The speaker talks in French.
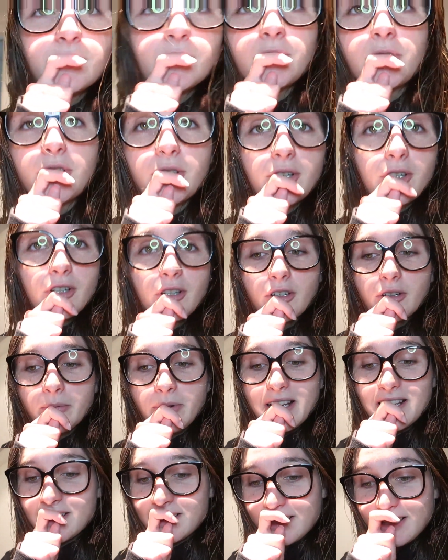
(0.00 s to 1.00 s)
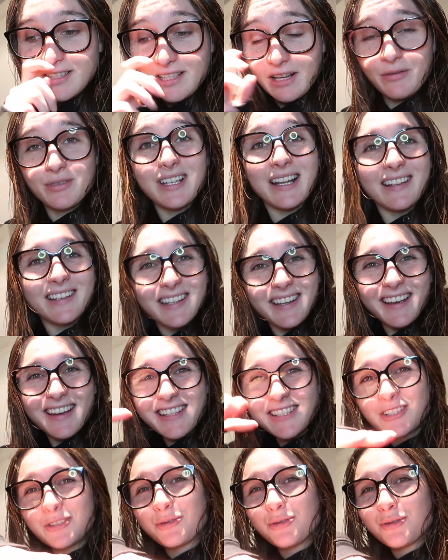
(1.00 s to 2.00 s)
donc euh, bah, si ça vous
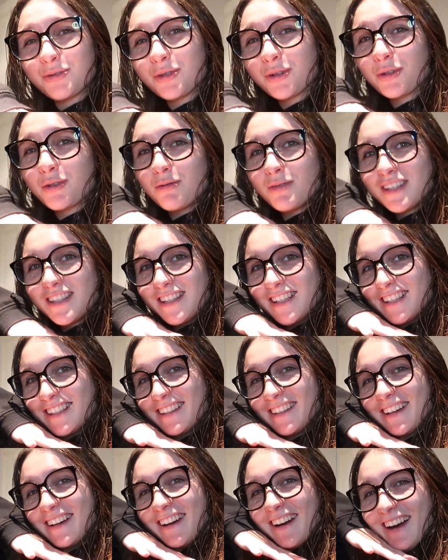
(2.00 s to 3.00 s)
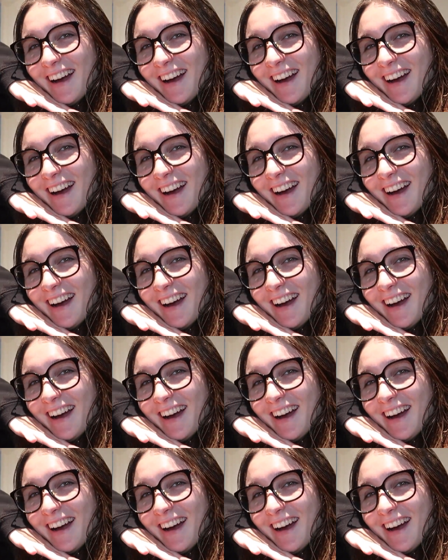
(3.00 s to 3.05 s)
intéresse, tuto cuisine